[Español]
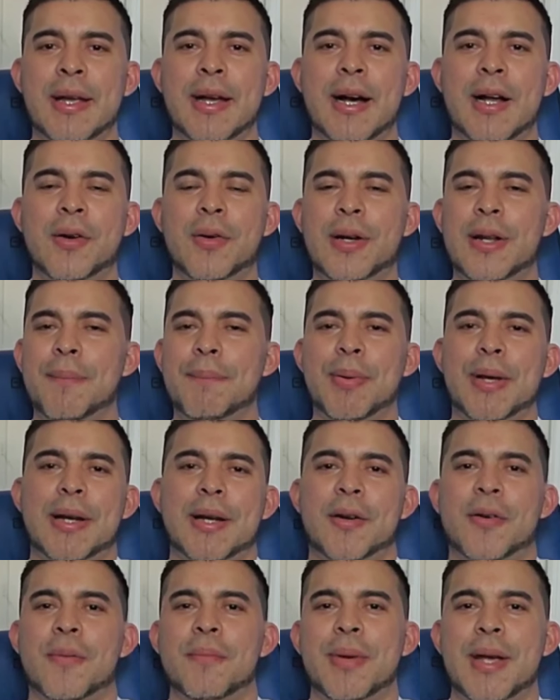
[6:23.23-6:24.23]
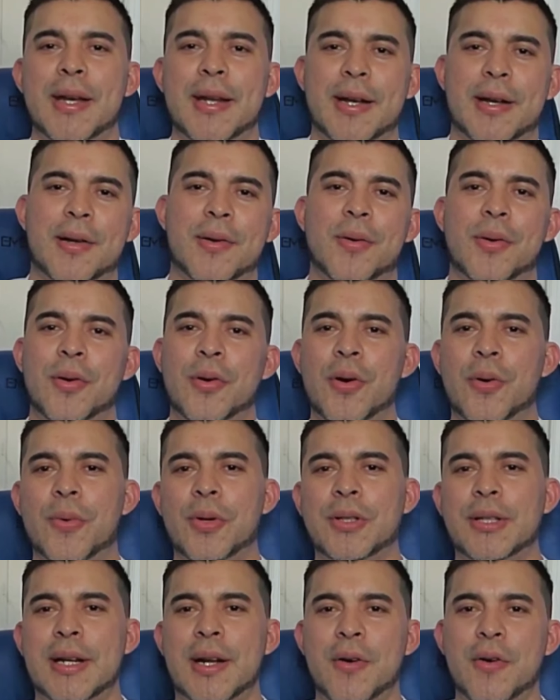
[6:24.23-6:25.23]
al Olimpia le conviene que los
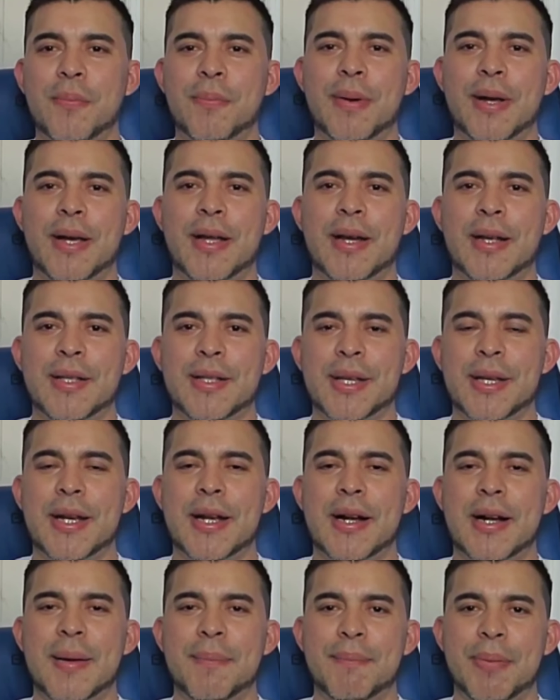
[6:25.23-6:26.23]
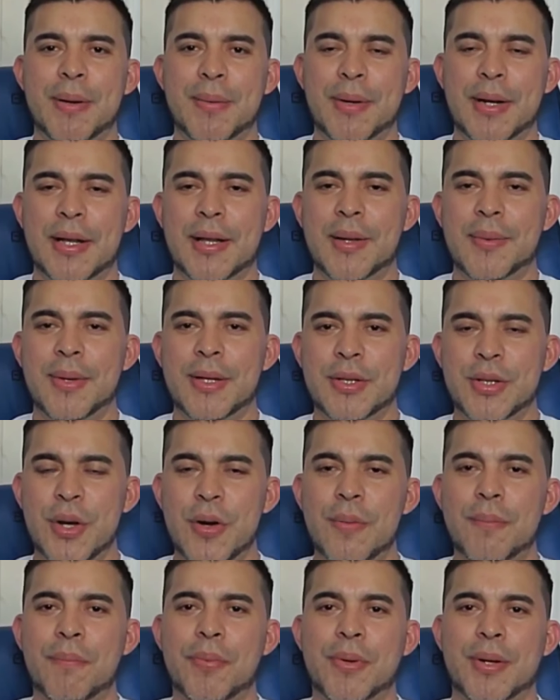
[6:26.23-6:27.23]
Lobos de la UPN sigan en primera
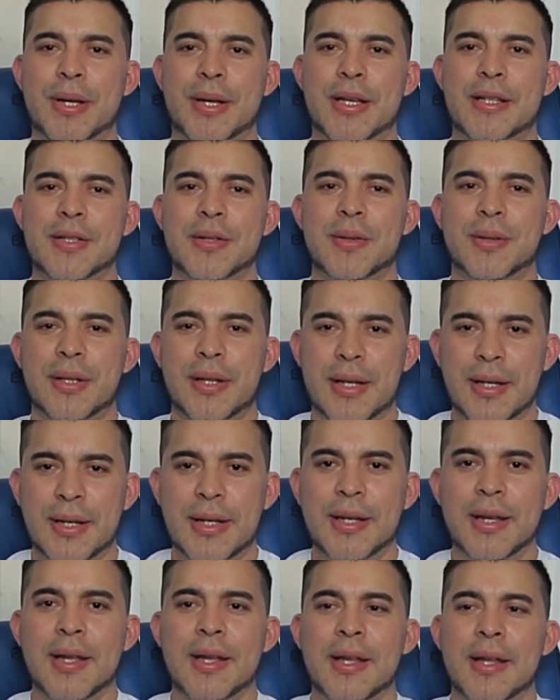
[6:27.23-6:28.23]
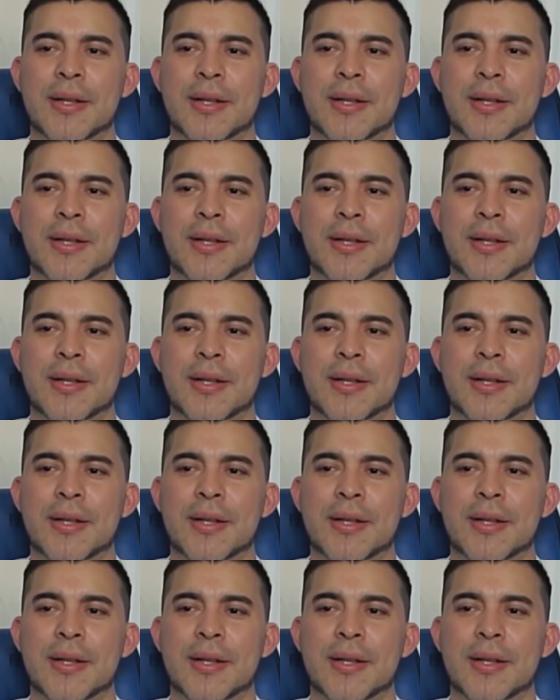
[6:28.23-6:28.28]
división porque es de ahí